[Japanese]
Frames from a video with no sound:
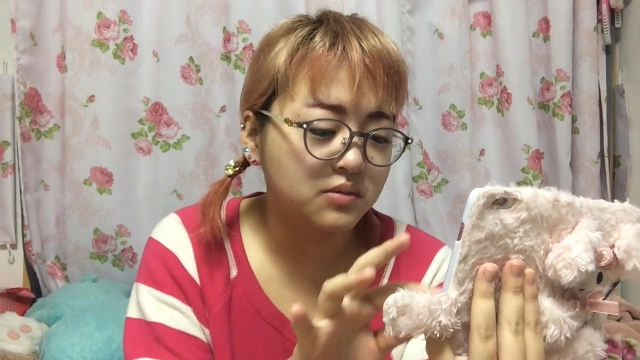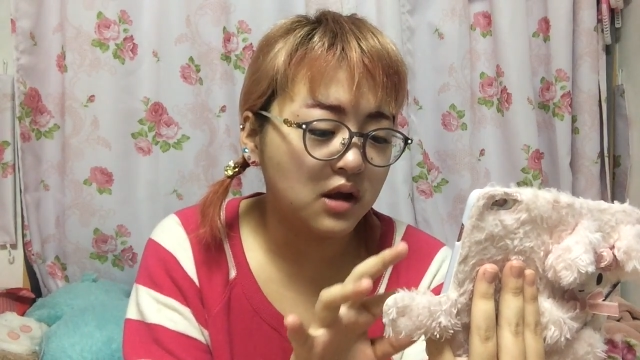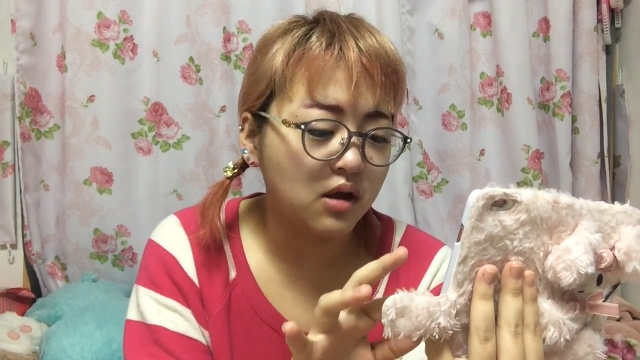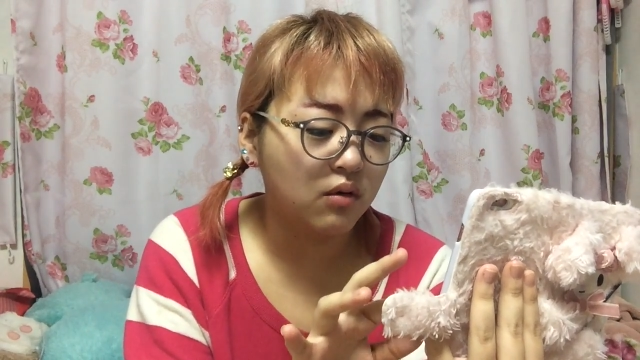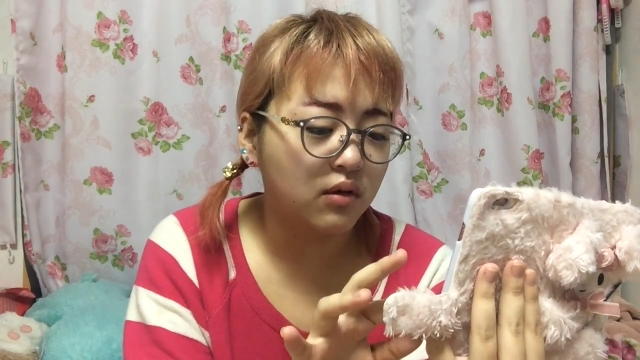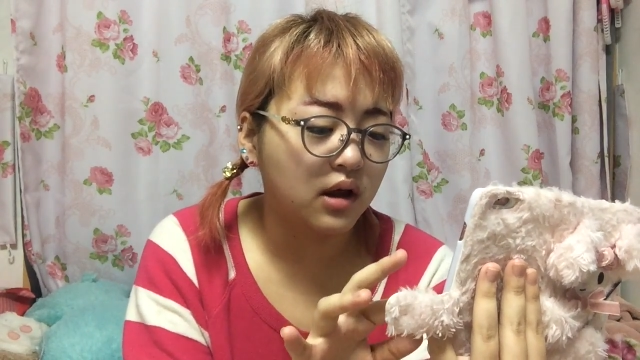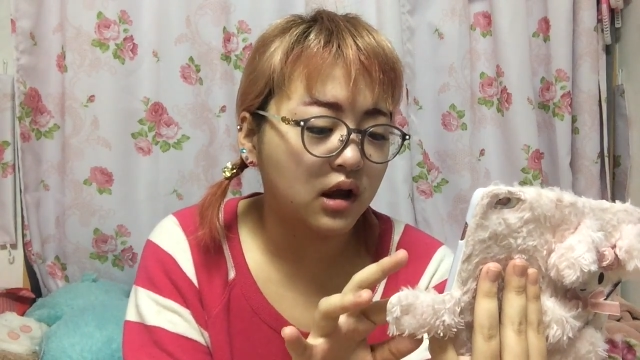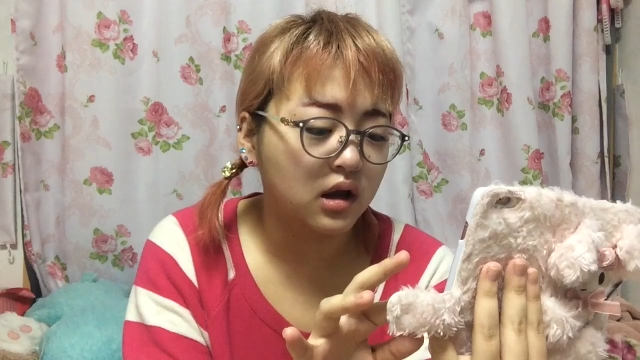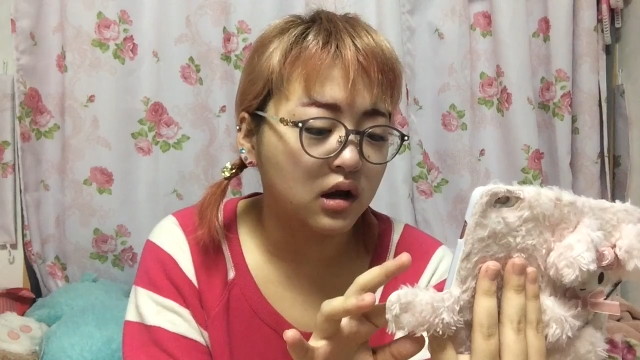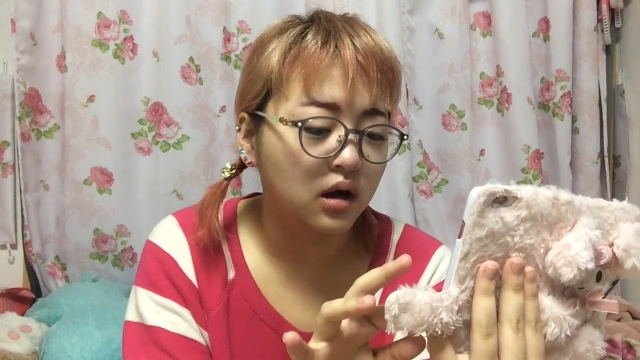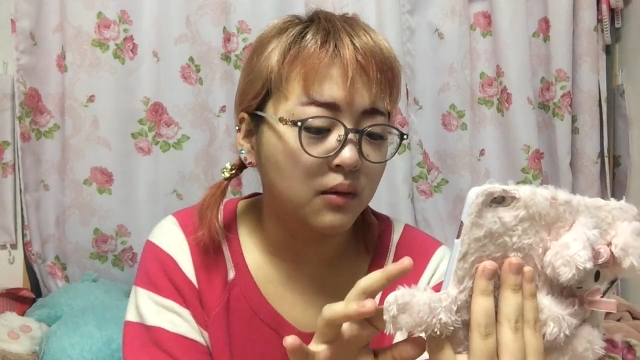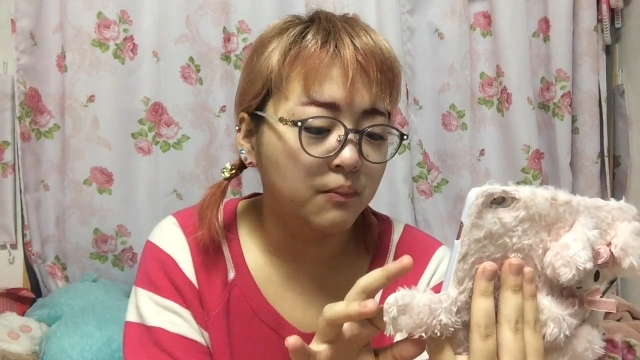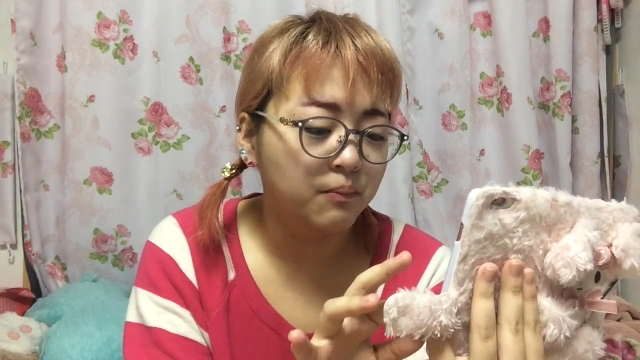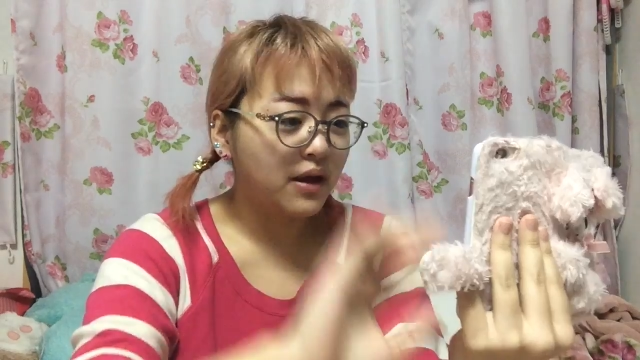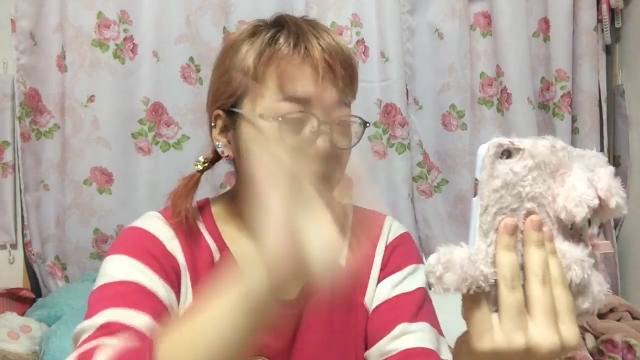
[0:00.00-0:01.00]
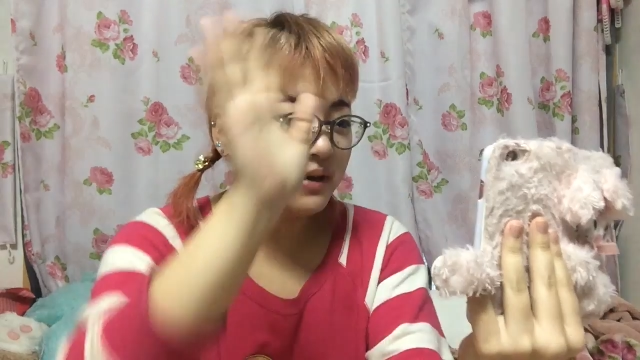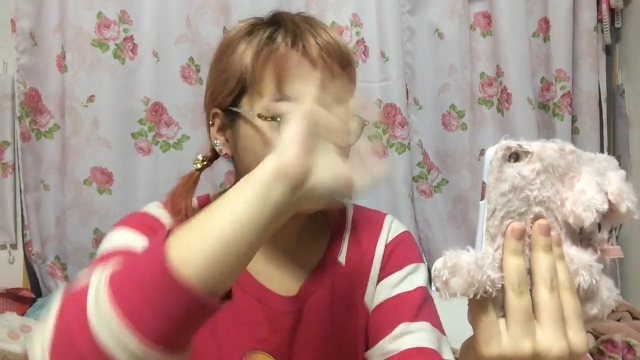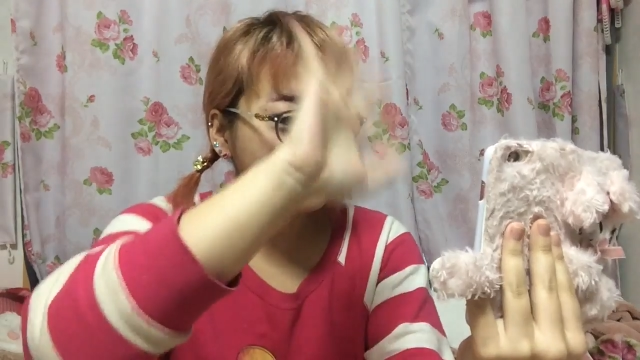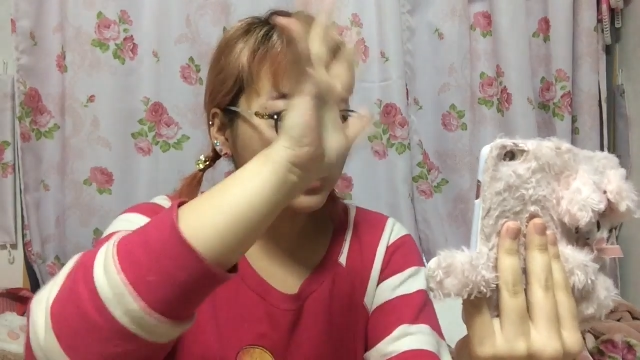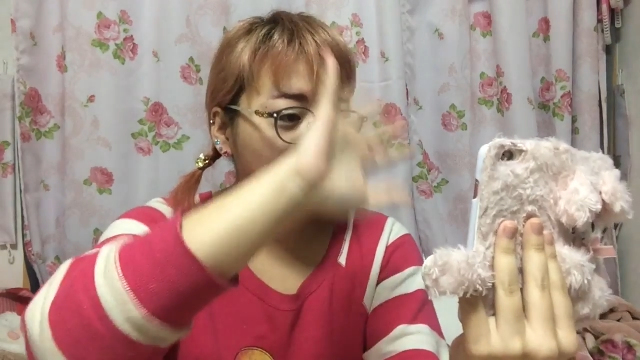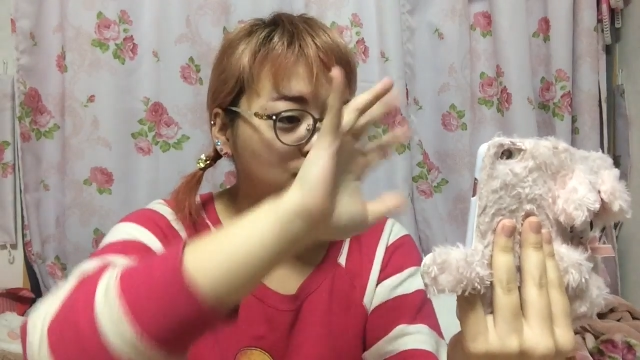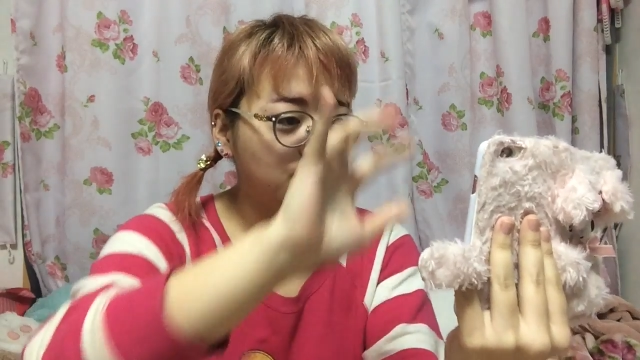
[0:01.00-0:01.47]
ない方がいいか。あ、皆
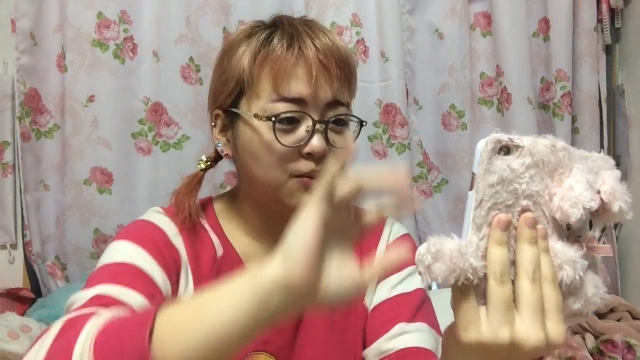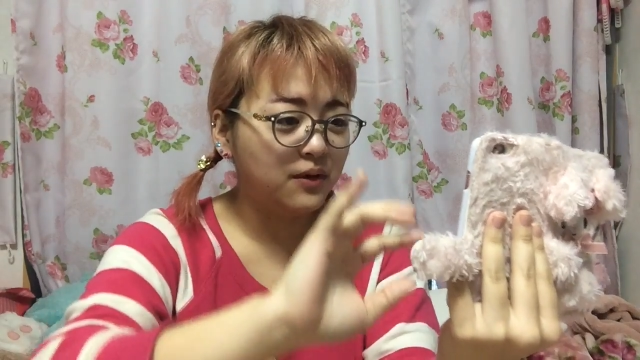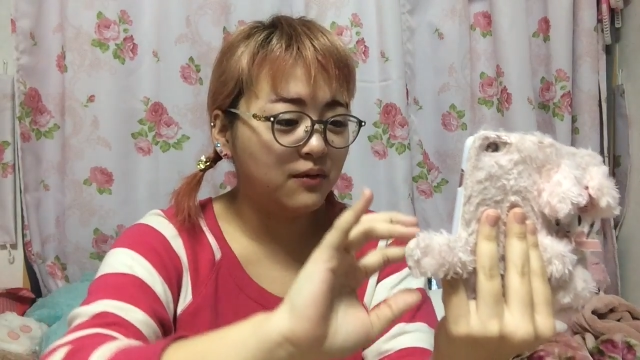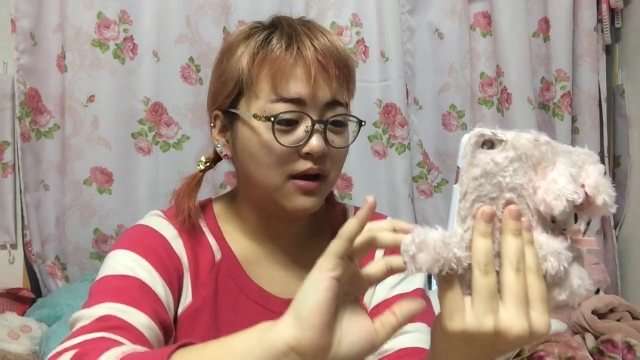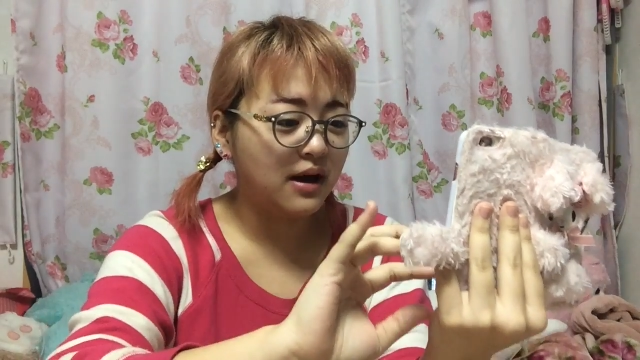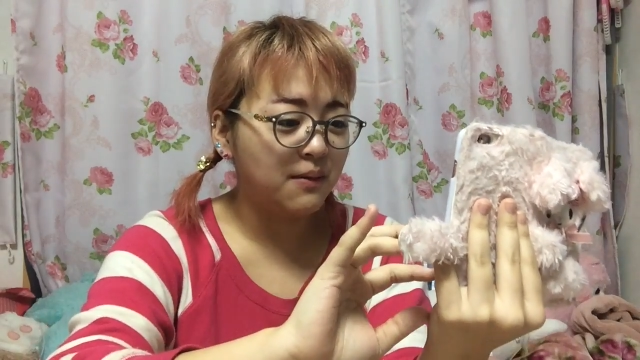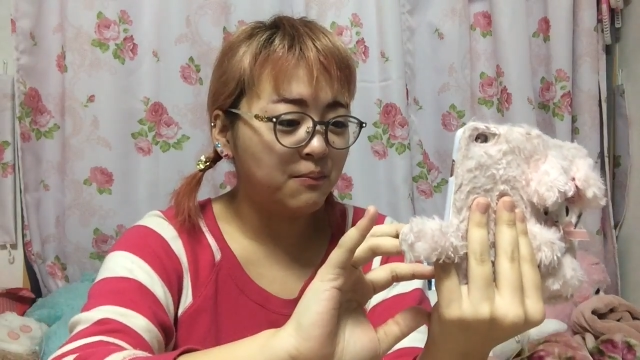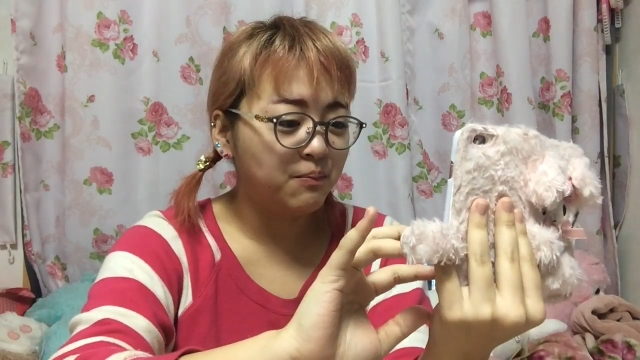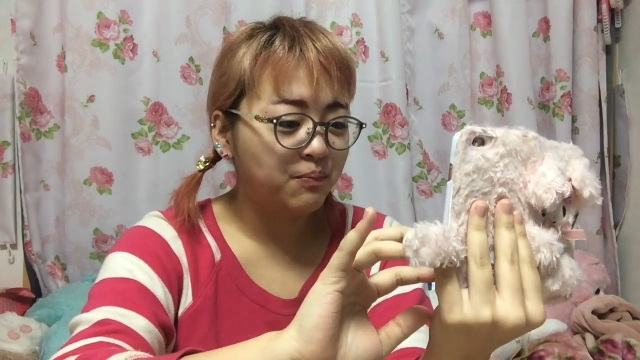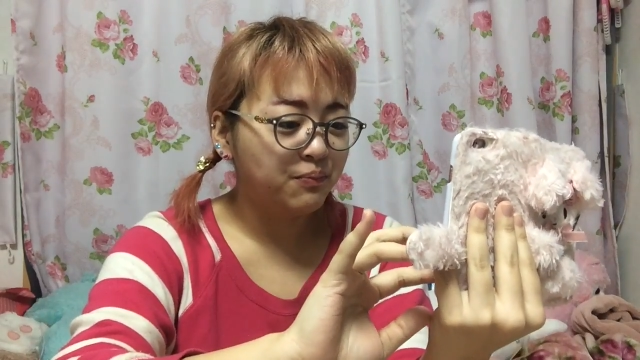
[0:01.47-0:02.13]
さんこんばんは。